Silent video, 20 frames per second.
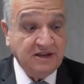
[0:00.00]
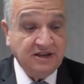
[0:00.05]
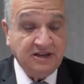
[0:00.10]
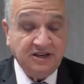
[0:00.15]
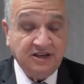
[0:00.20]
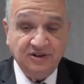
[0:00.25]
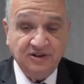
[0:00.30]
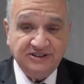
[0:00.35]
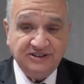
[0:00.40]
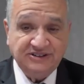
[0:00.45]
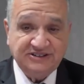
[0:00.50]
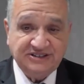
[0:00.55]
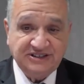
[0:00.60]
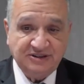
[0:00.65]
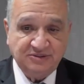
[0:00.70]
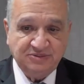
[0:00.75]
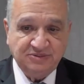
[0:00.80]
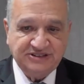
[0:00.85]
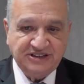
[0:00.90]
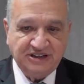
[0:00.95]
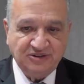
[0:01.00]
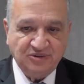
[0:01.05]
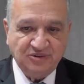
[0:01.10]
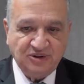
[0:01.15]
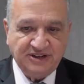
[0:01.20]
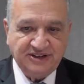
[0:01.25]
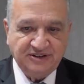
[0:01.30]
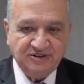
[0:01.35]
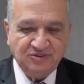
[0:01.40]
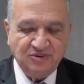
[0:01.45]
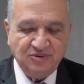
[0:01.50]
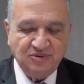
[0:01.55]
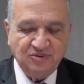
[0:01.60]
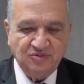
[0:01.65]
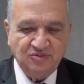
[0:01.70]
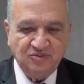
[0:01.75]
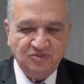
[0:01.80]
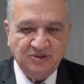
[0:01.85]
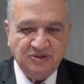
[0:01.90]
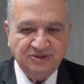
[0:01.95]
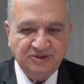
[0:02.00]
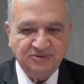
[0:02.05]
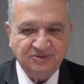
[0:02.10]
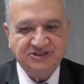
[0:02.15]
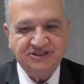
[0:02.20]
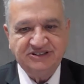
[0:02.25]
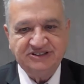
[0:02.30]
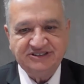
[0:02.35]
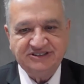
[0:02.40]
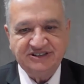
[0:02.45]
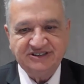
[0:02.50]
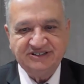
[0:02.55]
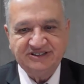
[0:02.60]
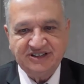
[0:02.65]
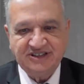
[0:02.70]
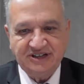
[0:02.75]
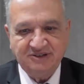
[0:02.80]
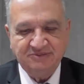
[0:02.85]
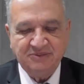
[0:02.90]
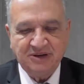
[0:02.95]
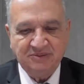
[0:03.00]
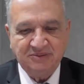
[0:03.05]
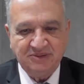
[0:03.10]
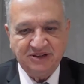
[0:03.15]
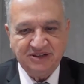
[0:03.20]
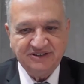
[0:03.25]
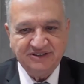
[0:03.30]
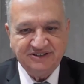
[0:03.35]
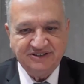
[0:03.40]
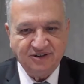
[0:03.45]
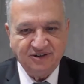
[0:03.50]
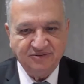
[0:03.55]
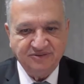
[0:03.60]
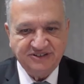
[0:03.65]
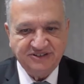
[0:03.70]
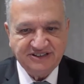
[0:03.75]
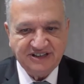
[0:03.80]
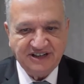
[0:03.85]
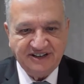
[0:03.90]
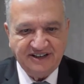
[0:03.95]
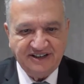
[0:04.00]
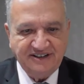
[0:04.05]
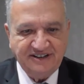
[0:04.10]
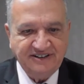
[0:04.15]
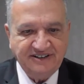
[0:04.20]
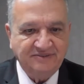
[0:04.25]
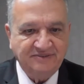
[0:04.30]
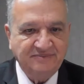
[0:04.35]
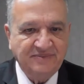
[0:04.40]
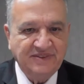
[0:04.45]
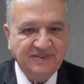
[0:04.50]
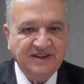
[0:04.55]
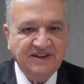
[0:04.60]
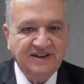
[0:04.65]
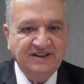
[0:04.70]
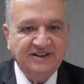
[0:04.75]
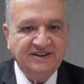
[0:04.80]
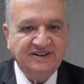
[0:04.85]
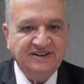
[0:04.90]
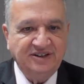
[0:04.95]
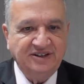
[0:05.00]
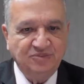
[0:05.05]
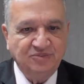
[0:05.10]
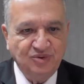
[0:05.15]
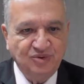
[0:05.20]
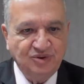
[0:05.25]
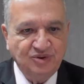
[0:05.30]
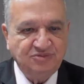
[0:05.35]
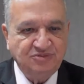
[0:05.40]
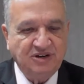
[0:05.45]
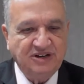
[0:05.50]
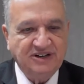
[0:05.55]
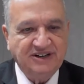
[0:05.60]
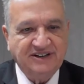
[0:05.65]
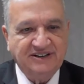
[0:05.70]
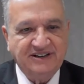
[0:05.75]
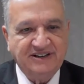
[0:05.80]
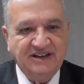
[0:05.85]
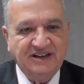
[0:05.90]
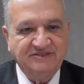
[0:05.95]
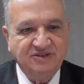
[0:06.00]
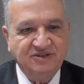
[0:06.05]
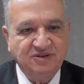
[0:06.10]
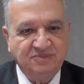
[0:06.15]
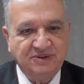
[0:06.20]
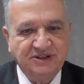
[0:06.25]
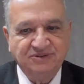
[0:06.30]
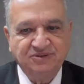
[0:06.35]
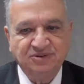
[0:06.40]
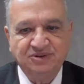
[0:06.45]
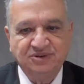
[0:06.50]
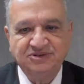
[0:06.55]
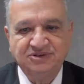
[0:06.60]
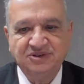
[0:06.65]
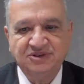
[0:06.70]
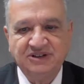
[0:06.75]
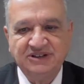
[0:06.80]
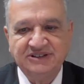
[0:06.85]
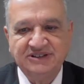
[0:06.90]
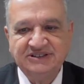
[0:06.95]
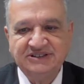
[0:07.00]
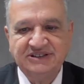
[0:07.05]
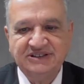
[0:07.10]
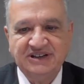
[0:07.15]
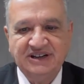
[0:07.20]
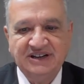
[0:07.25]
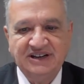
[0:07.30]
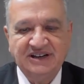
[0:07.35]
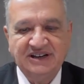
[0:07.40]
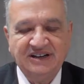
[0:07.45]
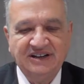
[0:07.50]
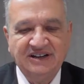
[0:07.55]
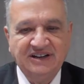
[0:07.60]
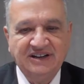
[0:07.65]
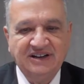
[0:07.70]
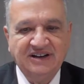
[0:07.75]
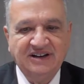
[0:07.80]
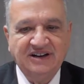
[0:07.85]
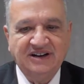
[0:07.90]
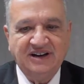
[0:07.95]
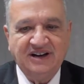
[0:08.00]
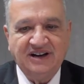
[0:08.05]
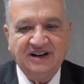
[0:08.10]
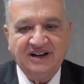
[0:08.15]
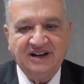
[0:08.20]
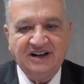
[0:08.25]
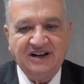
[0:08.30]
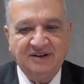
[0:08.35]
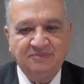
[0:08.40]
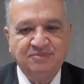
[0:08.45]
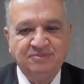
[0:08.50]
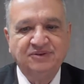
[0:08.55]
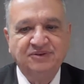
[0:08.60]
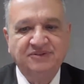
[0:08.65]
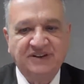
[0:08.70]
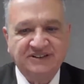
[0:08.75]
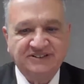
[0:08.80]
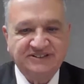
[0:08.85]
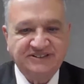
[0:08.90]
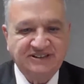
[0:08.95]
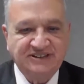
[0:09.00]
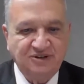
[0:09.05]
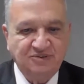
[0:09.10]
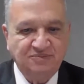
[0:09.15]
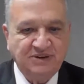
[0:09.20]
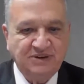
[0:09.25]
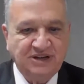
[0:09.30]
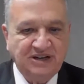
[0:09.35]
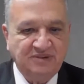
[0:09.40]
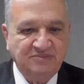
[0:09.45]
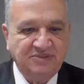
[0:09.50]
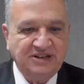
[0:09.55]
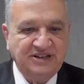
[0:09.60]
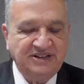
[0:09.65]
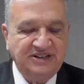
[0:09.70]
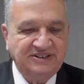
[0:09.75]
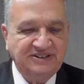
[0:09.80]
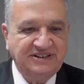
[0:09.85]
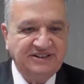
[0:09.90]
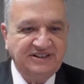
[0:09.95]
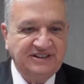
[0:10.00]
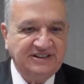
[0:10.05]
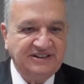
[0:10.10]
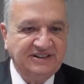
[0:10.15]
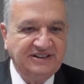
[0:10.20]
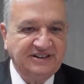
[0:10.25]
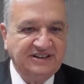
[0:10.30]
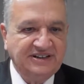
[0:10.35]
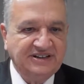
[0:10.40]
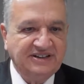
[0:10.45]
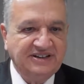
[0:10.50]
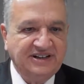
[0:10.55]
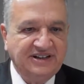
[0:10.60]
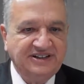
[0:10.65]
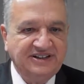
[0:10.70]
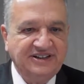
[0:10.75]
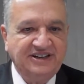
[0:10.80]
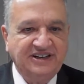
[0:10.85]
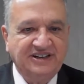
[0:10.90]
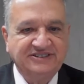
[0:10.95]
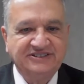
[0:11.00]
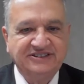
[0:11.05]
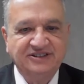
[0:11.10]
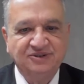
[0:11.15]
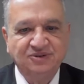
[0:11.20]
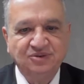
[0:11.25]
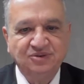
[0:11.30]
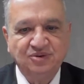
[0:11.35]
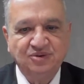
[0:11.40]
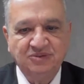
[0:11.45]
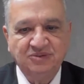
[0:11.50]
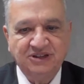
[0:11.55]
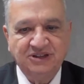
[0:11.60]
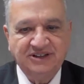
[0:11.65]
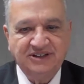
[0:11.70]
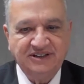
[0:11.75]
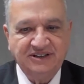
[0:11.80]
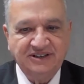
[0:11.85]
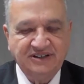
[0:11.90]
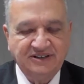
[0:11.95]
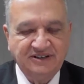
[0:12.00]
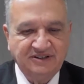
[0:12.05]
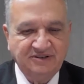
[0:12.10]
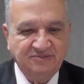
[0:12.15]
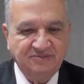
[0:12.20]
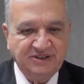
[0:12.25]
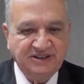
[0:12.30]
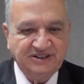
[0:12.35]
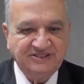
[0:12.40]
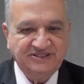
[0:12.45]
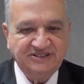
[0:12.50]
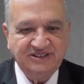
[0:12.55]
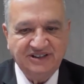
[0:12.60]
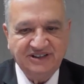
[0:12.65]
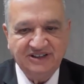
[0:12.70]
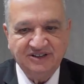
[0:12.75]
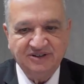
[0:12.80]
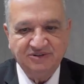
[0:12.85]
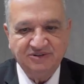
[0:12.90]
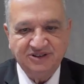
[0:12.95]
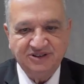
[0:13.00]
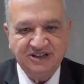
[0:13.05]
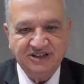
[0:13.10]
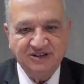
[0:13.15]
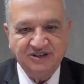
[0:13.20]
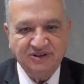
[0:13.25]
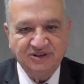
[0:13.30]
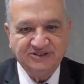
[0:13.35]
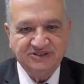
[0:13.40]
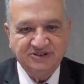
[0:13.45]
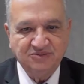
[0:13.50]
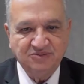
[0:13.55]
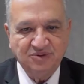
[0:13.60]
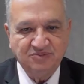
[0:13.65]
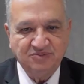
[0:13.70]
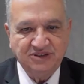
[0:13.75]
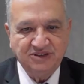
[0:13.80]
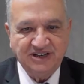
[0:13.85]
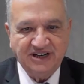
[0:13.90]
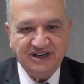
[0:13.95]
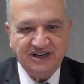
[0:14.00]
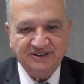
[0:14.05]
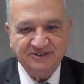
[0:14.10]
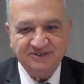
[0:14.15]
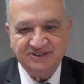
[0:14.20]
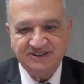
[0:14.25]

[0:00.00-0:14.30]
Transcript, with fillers: E nós estamos agora com uma notícia extremamente alvissareira e muito agradável para todos nós, que é a aprovação pela BNT da criação do Comitê Brasileiro de Negócios Imobiliários.